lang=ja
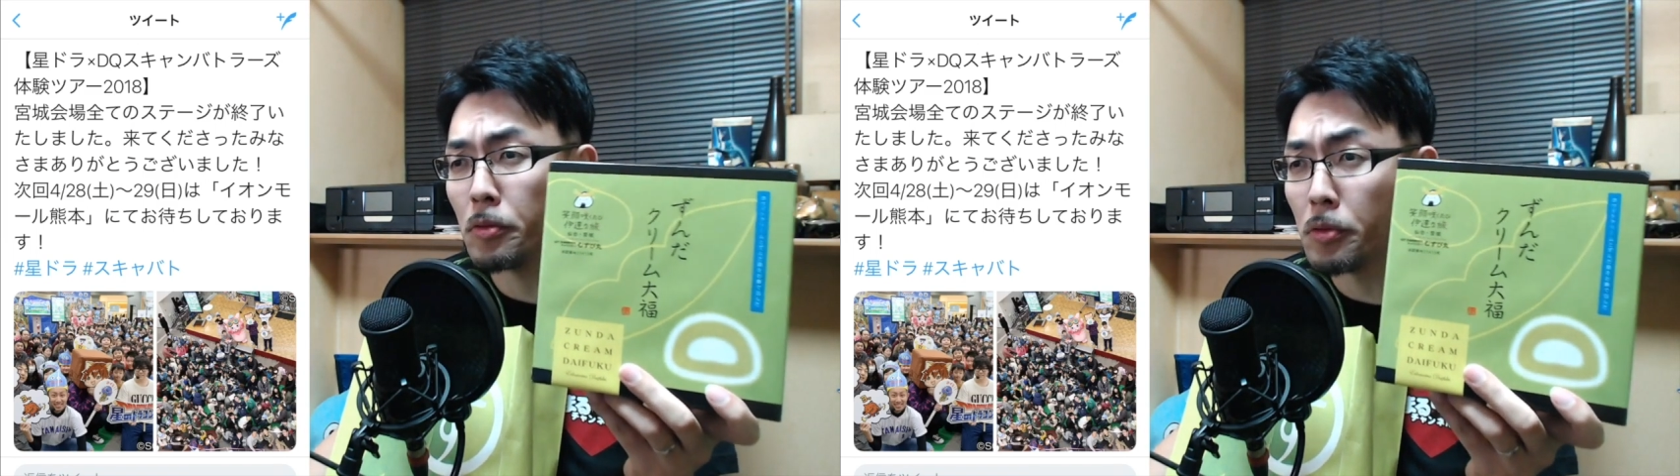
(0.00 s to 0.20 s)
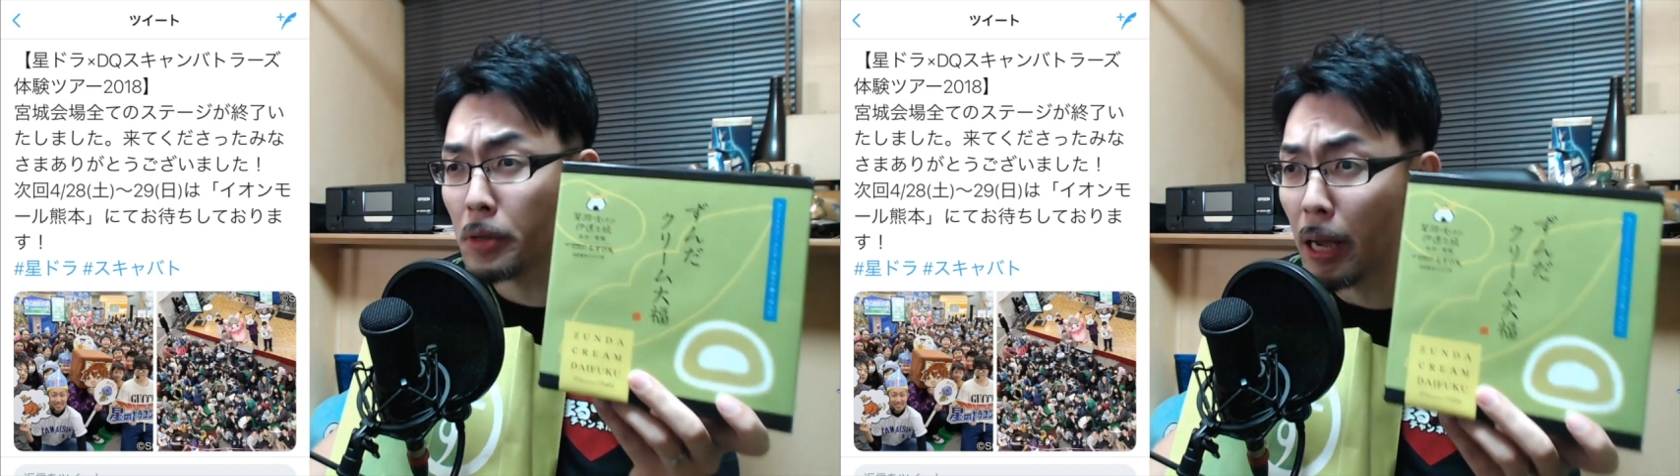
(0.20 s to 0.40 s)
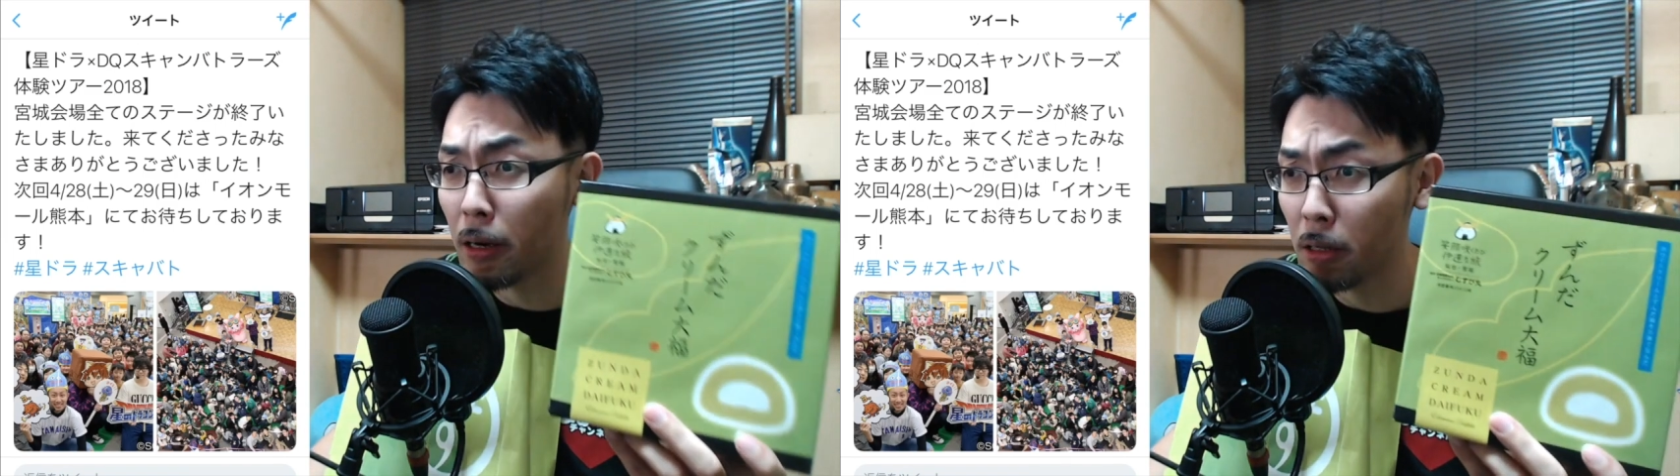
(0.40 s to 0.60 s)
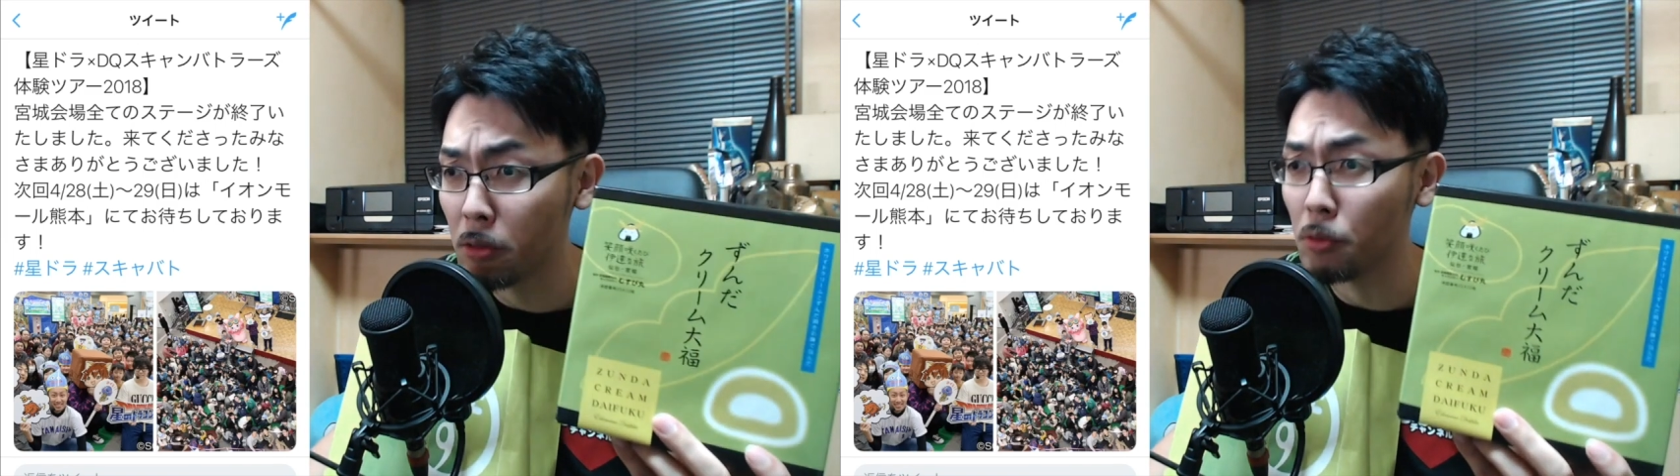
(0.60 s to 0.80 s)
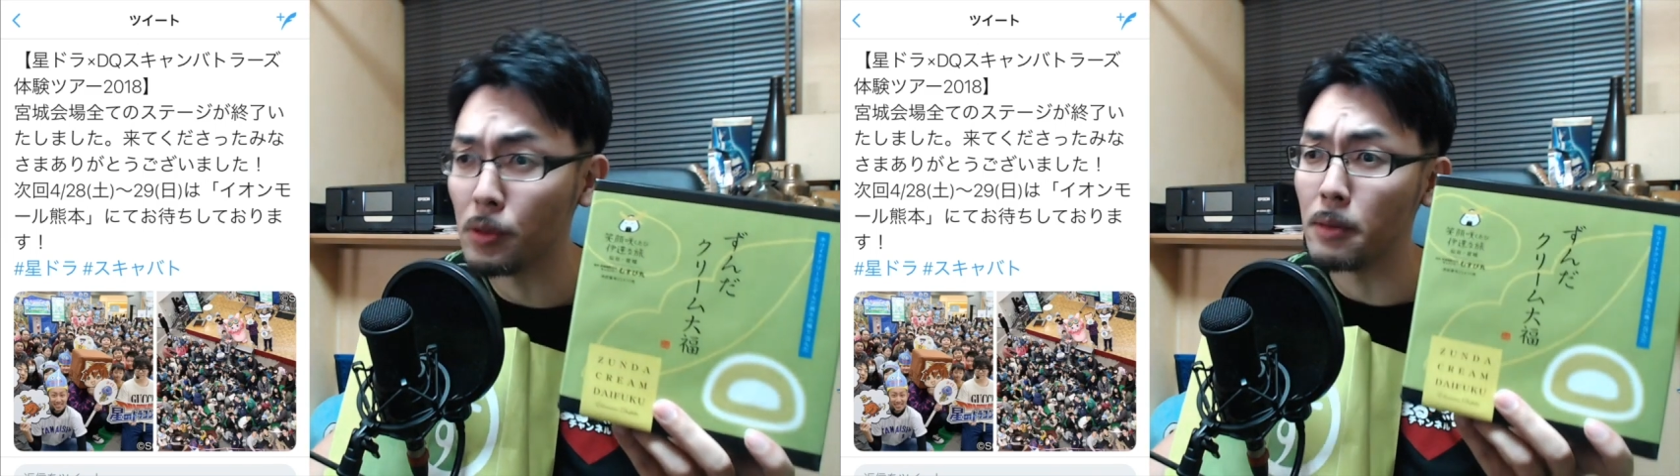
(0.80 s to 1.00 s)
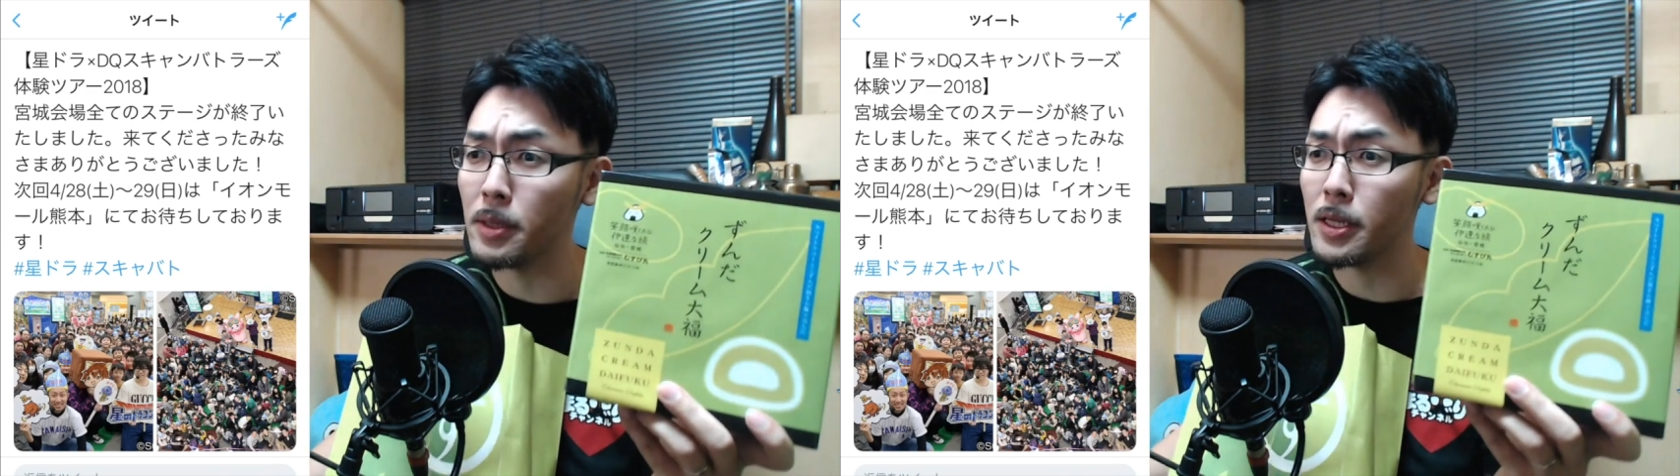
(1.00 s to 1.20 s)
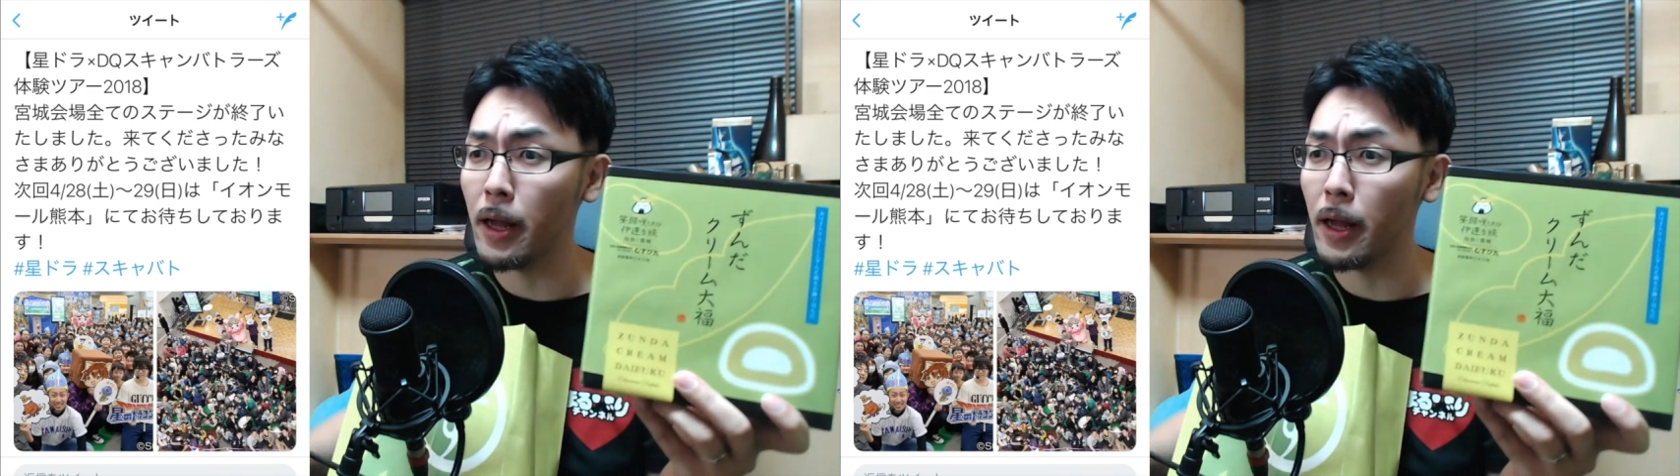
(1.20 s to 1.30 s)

本当にありがとうございまし